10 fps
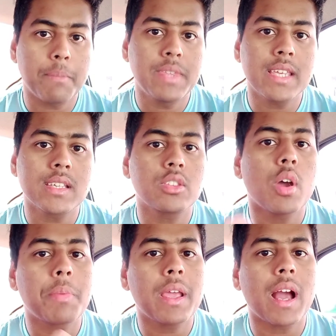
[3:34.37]
आप देख
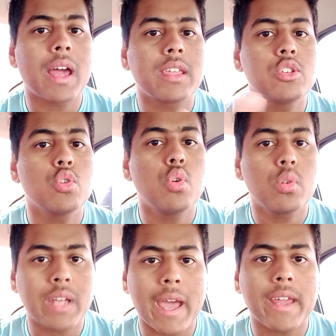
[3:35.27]
सकते हो आपकी कार की
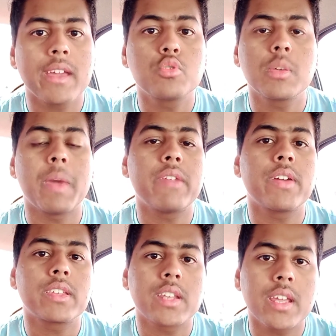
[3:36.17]
जो टायर है उसकी
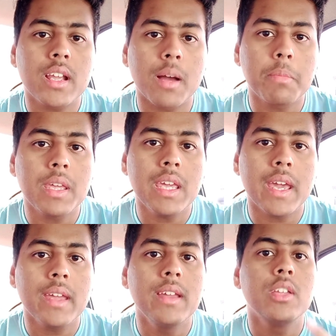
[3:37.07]
मैन्युफैक्चरिंग कब की
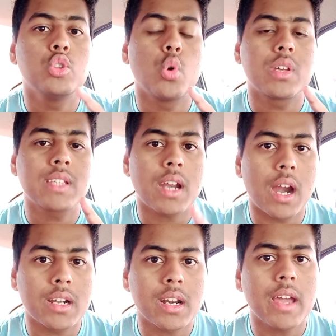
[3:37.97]
है
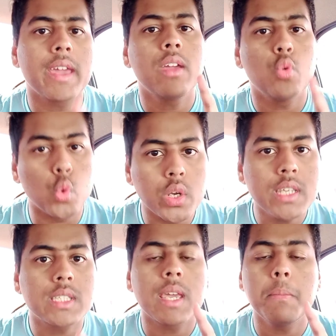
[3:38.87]
2018 है
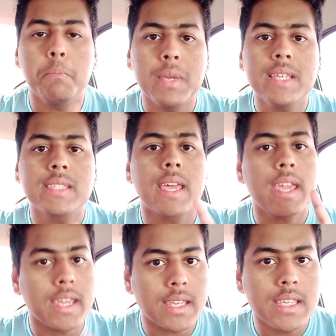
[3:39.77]
19 है 20
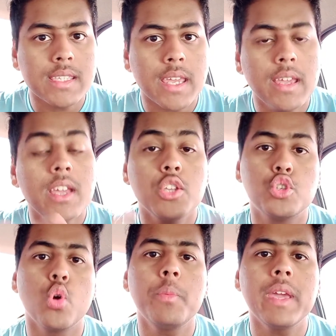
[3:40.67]
है 21 है
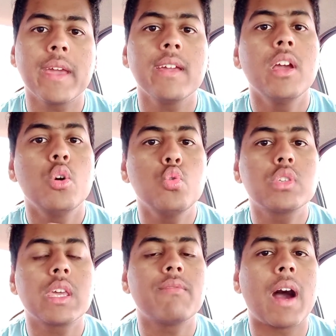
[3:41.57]
जो भी है
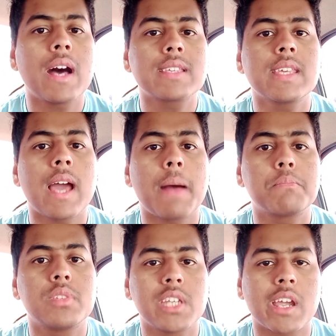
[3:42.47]
उसके वहाँ से
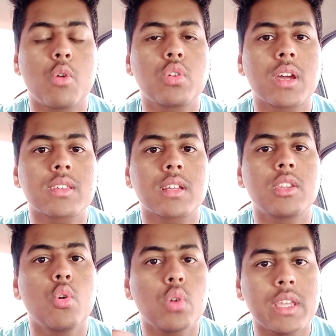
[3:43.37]
आप चेकआउट कर
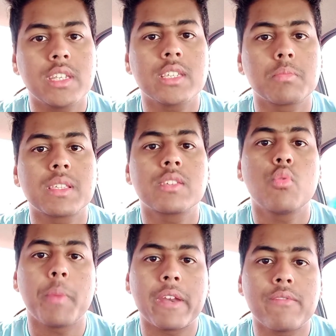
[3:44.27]
सकते हो कि जिस मंथ से
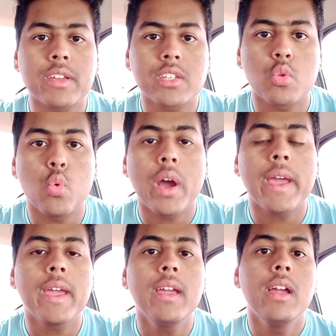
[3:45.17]
वो मैन्युफैक्चर हुआ
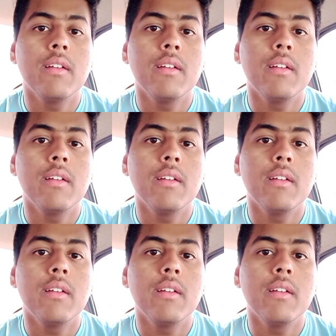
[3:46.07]
है